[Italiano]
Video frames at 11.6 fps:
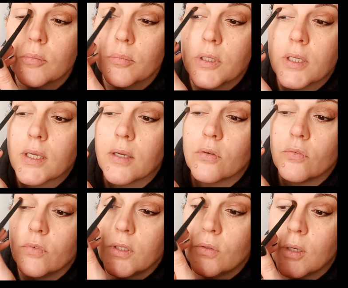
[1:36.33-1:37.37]
perché non
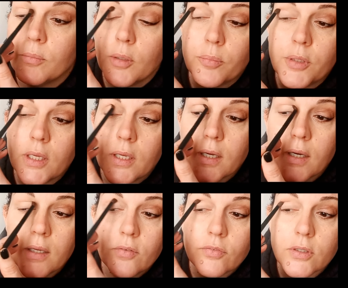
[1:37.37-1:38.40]
vedo la mia piega
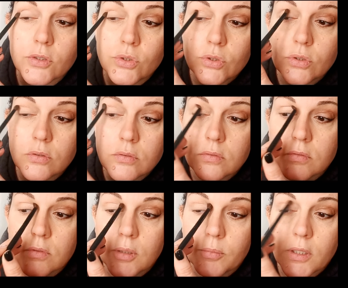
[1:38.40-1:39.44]
e faccio
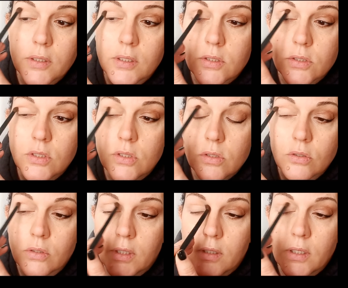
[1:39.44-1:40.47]
la mia
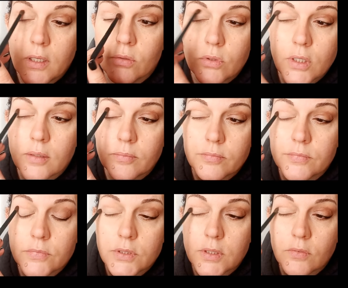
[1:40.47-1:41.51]
transizione neutra
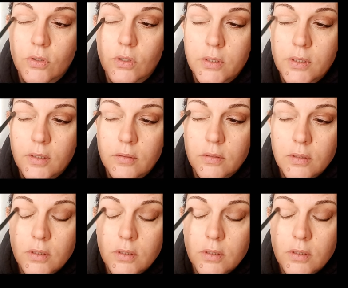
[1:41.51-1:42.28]
stavolta